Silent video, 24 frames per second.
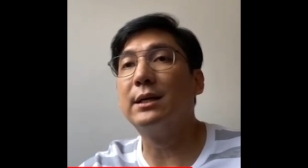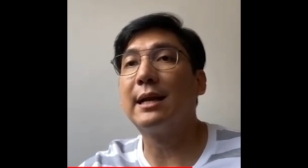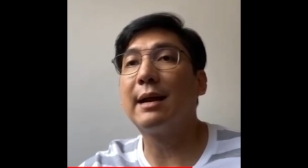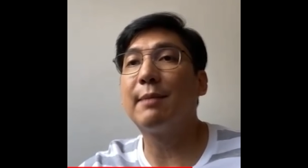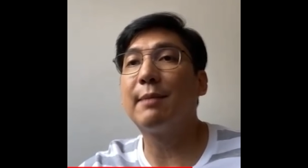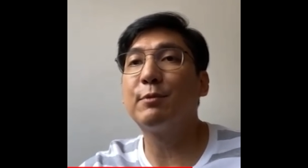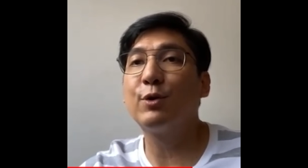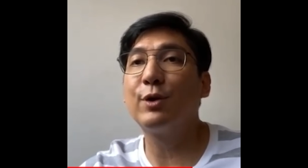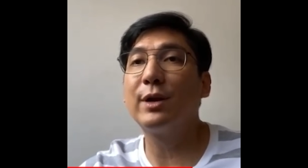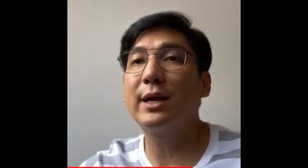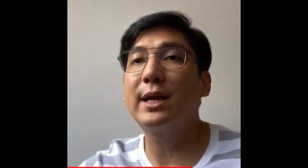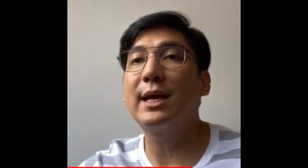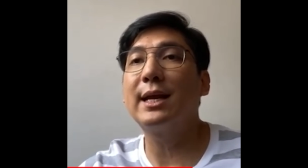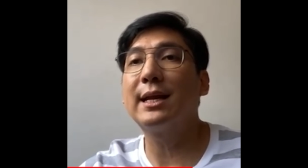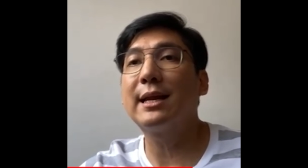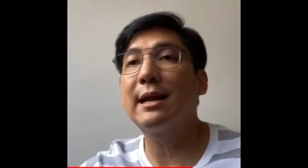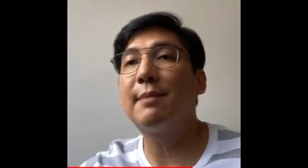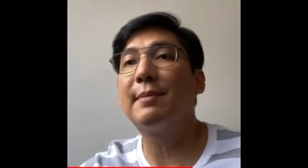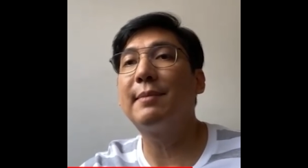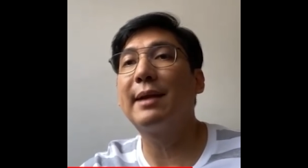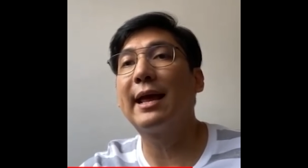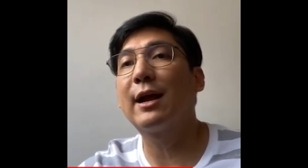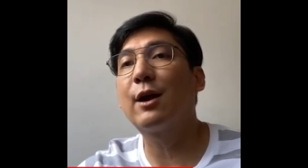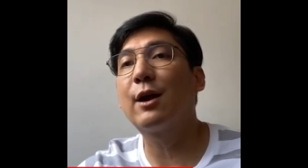นทำธุรกิจ
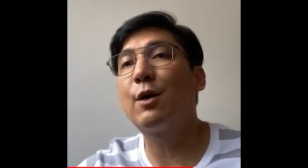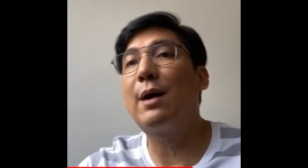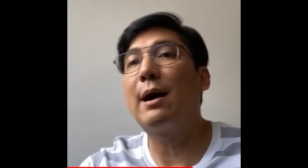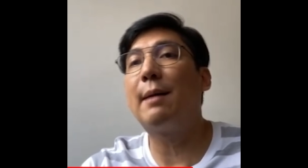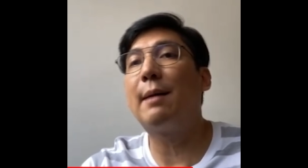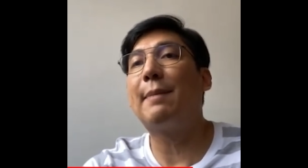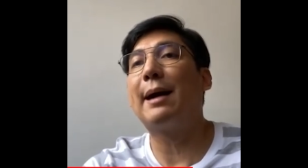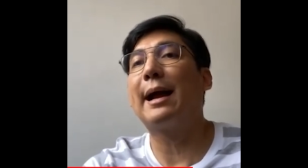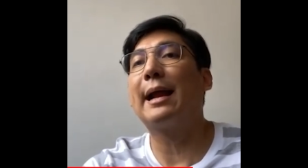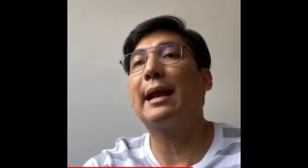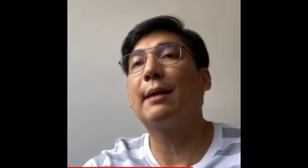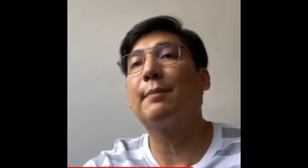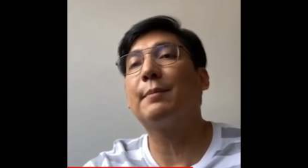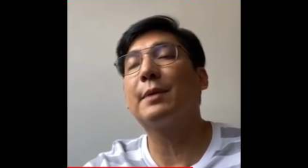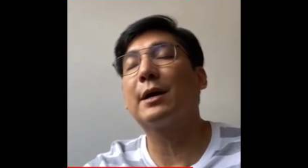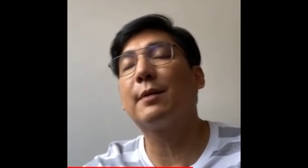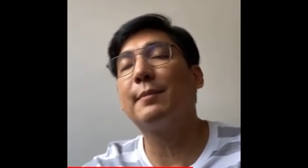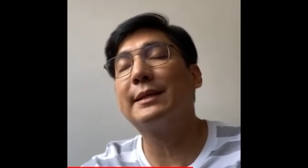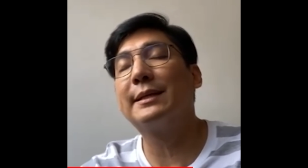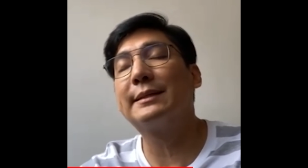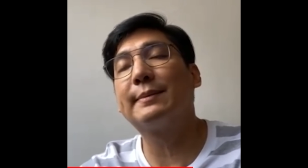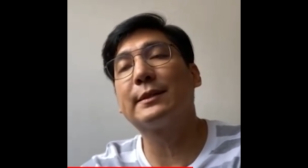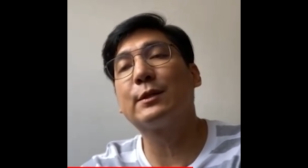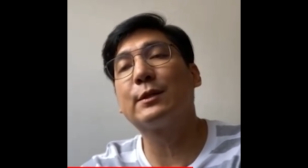ทำอะไรก็ว่าไปแล้วมันก็
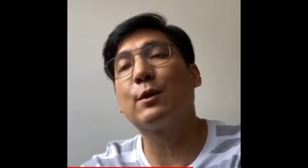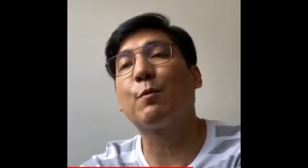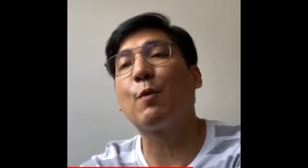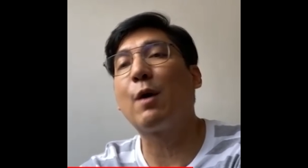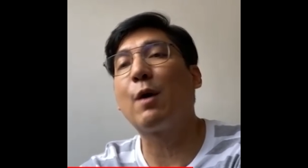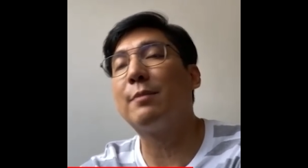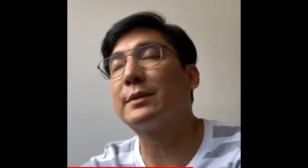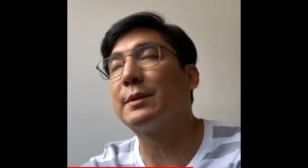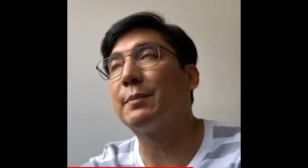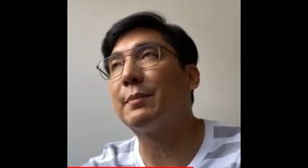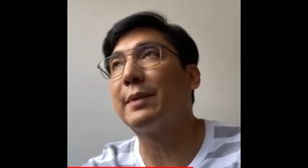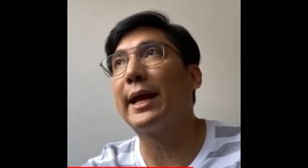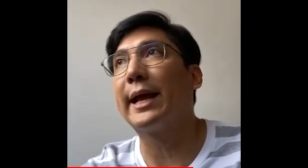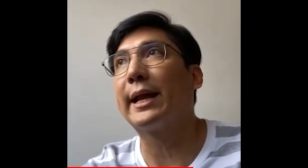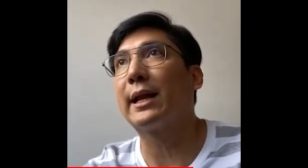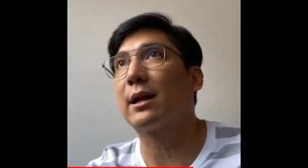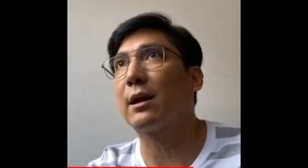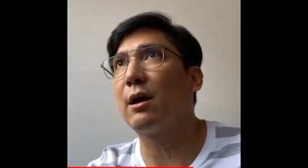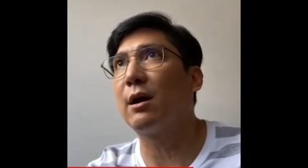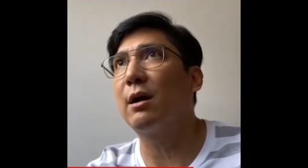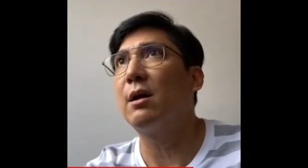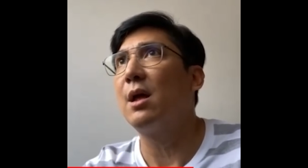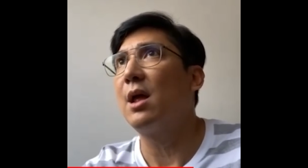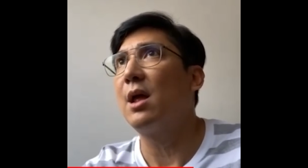ไม่ประสบความสำเร็จ
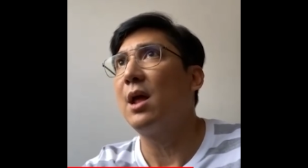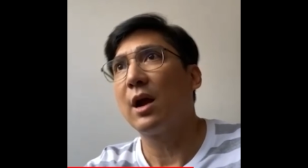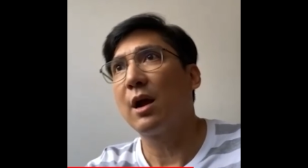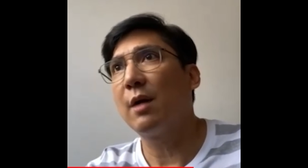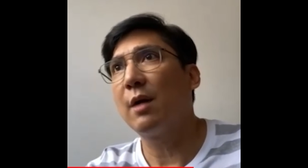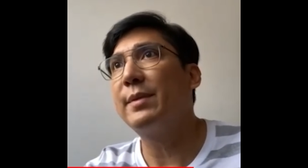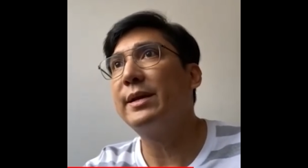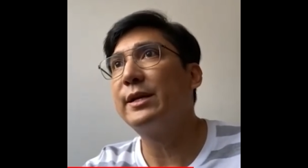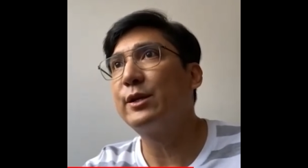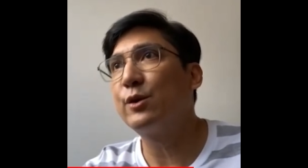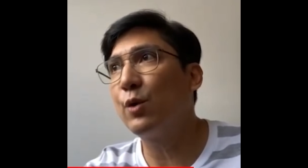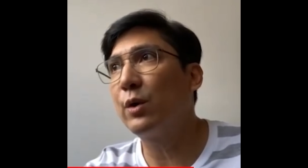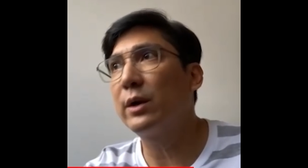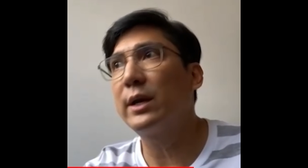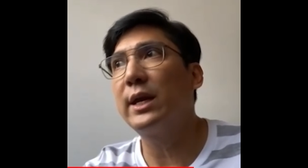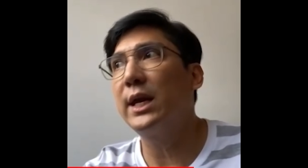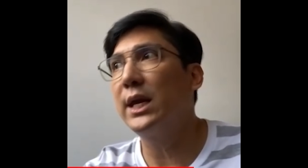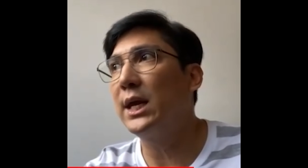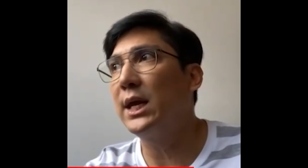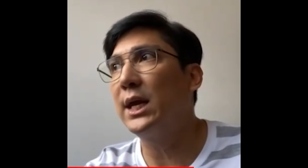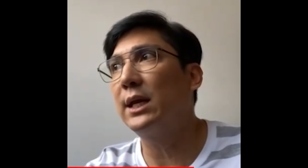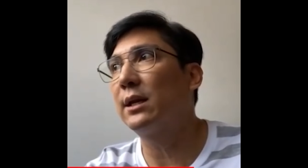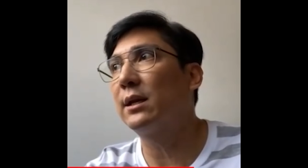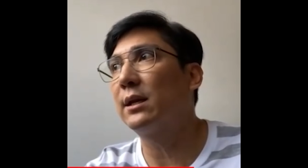ก็ก็มีช่วงที่
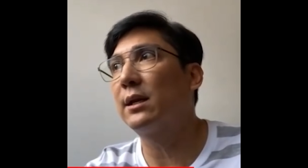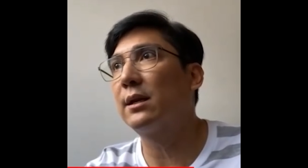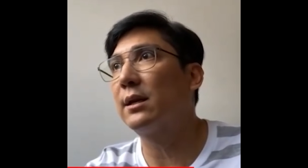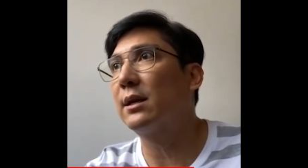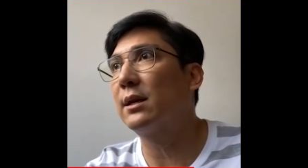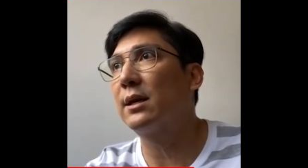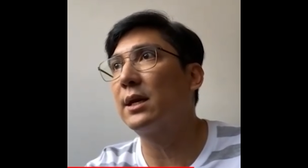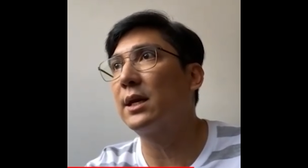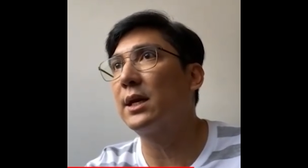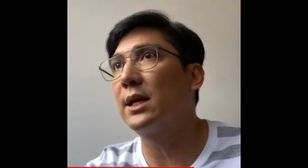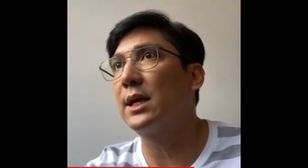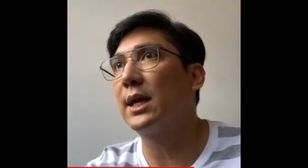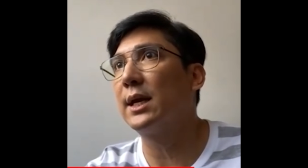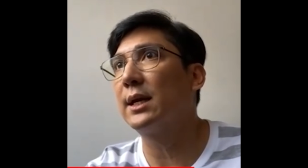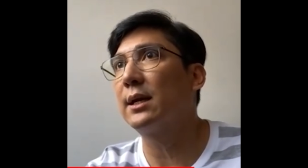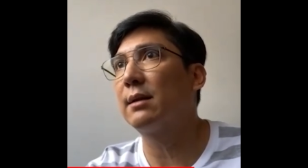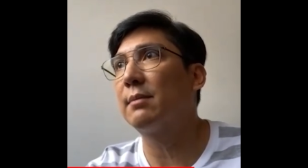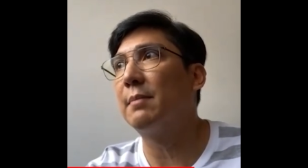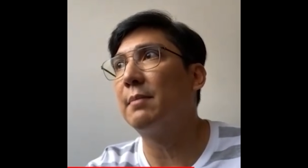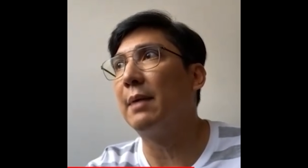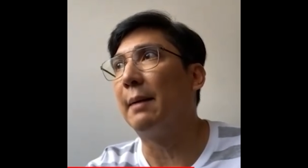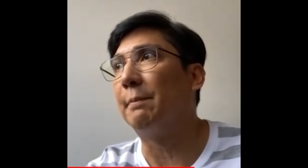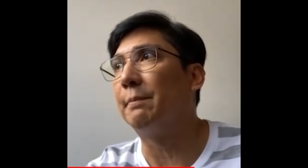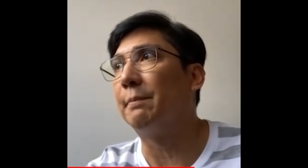คิดคิด
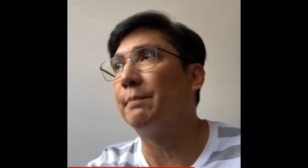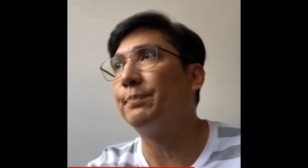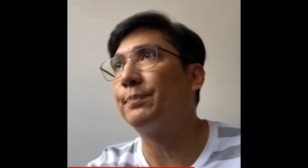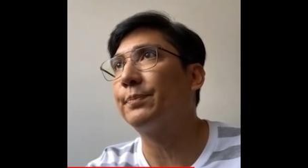แบบ